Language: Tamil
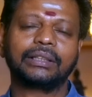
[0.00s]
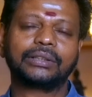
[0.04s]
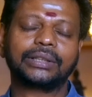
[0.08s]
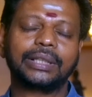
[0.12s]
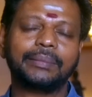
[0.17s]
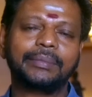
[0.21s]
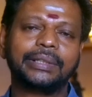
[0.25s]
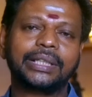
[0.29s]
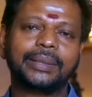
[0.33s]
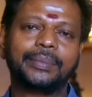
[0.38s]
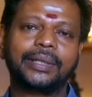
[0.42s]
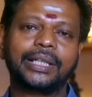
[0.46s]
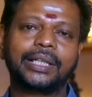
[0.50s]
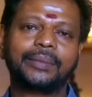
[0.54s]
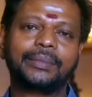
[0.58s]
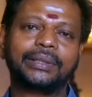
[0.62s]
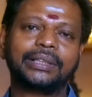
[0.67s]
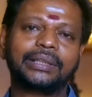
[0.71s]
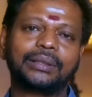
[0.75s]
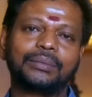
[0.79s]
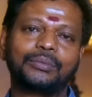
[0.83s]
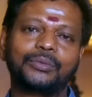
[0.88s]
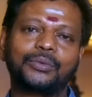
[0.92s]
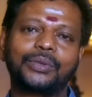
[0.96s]
சமீப காலம்
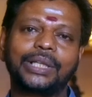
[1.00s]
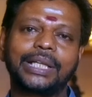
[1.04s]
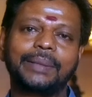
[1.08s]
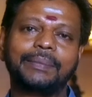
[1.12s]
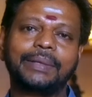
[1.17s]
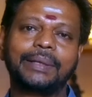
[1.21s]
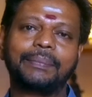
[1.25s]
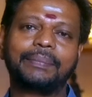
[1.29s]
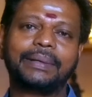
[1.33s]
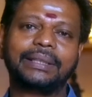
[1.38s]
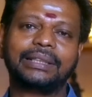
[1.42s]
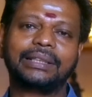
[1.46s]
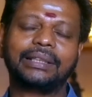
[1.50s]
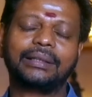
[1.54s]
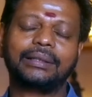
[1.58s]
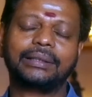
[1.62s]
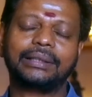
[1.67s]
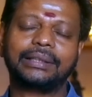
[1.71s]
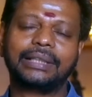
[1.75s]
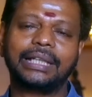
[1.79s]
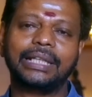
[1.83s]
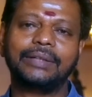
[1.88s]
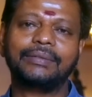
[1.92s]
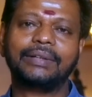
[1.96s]
அந்த மூணையுமே
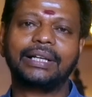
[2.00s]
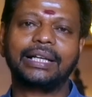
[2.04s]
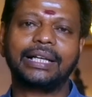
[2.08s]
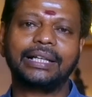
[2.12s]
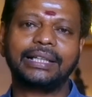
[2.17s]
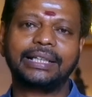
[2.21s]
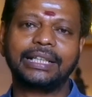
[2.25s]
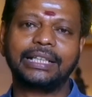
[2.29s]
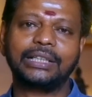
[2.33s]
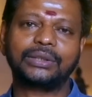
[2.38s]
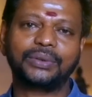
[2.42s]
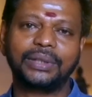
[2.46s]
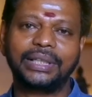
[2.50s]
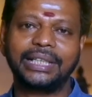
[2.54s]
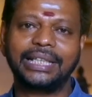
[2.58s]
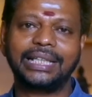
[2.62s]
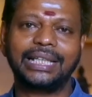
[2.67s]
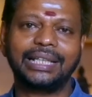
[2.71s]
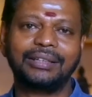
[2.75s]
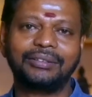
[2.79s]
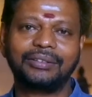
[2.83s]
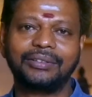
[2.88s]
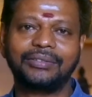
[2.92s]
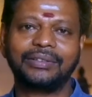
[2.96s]
பார்த்திங்கன்னா தெளிவாக அடிக்கடி
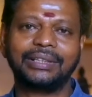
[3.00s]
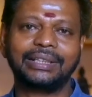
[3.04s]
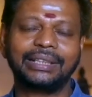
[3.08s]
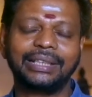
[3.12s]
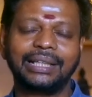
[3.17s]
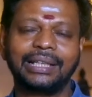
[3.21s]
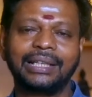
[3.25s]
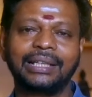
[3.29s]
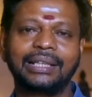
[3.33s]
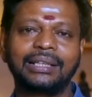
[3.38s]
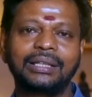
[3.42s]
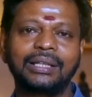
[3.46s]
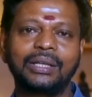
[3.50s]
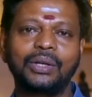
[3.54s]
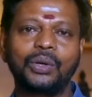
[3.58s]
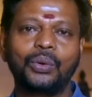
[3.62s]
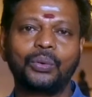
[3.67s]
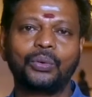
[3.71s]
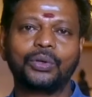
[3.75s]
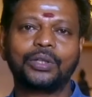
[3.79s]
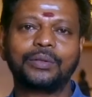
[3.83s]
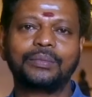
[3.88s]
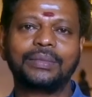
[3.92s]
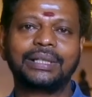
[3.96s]
சொல்லிக்கிட்டே வருவேன் ஏன்னா
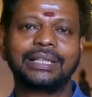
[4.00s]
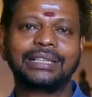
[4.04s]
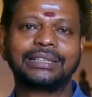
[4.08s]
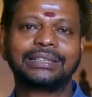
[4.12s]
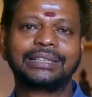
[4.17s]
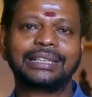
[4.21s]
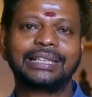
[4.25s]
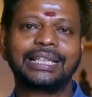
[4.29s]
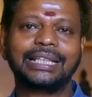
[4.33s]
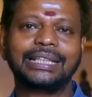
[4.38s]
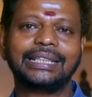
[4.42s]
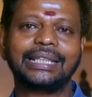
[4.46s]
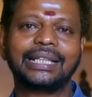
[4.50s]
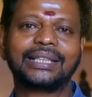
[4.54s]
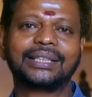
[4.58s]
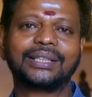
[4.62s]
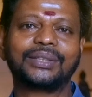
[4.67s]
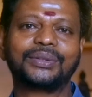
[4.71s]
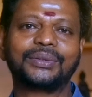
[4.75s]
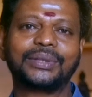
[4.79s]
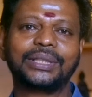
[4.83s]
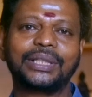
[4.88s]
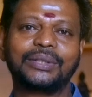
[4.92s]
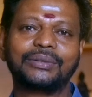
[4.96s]
ஒரு மனுஷனை
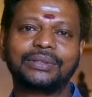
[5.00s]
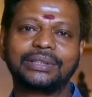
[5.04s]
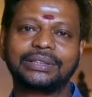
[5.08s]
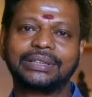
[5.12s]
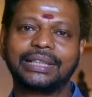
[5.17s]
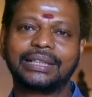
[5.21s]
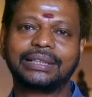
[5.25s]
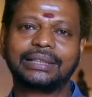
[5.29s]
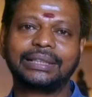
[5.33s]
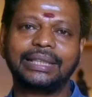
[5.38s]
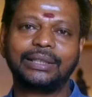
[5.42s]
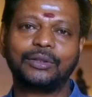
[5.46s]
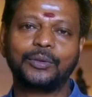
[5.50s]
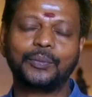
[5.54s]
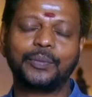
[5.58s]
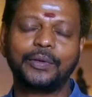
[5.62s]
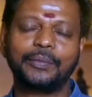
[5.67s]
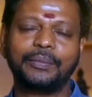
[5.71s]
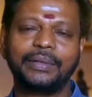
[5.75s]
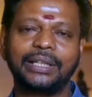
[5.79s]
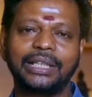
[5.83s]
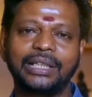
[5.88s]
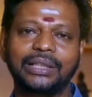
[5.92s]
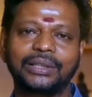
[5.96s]
இயக்கக்கூடிய ஒரு சக்தி
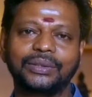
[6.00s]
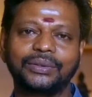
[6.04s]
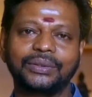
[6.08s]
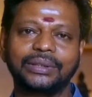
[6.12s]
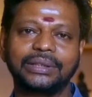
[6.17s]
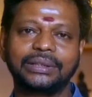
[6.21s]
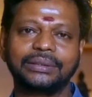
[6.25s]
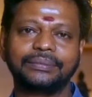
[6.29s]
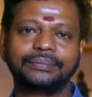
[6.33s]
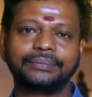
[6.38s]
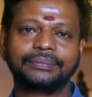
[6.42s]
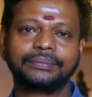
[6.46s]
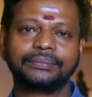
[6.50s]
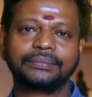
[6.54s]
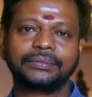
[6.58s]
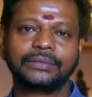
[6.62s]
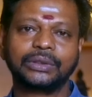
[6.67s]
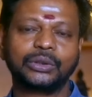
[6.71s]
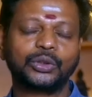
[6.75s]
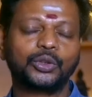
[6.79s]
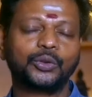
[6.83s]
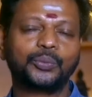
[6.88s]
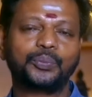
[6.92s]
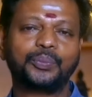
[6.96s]
குப்பை மேனிக்கு உண்டு
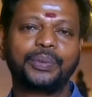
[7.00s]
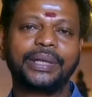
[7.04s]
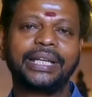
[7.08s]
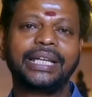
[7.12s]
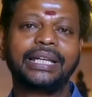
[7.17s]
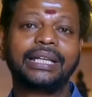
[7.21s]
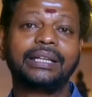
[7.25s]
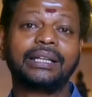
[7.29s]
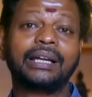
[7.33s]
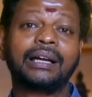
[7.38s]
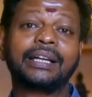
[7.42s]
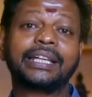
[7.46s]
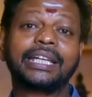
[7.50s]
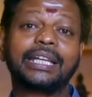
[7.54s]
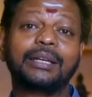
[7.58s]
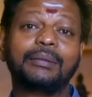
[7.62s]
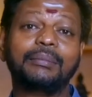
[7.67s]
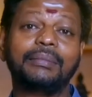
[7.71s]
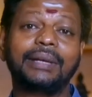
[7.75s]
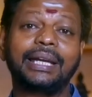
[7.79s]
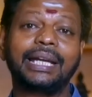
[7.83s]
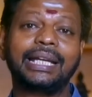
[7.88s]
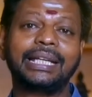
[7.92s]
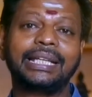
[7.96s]
குப்பை ஆகிய
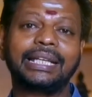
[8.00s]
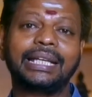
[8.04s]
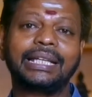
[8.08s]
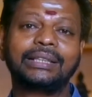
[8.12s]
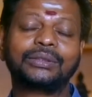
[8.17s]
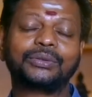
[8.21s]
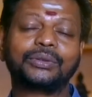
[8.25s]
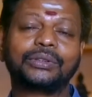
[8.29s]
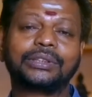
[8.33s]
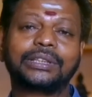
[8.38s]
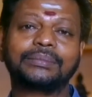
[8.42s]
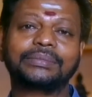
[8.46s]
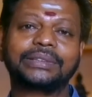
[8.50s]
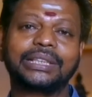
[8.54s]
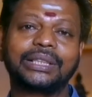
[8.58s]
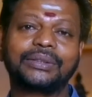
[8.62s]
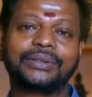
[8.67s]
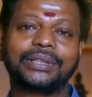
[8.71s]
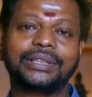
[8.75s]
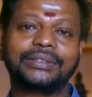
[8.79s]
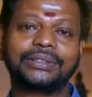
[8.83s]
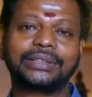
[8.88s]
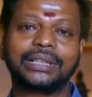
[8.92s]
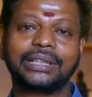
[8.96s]
மேனியை சுத்தம்
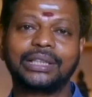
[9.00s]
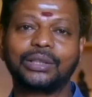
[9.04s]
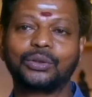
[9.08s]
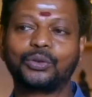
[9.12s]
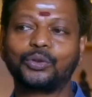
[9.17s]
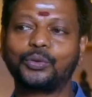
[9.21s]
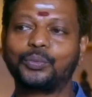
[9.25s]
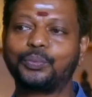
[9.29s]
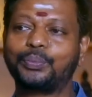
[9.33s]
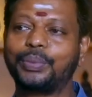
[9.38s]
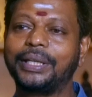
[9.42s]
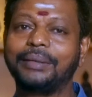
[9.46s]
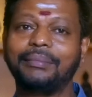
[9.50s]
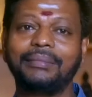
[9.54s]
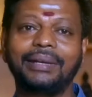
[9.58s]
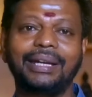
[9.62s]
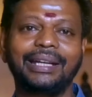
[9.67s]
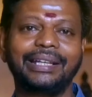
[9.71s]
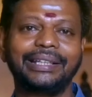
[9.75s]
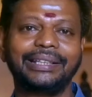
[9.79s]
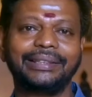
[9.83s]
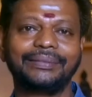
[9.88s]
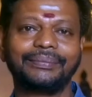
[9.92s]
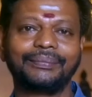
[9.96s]
செய்யக்கூடிய விஷயம் தான் குப்பை
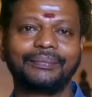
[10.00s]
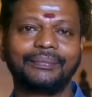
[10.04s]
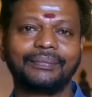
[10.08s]
மேனி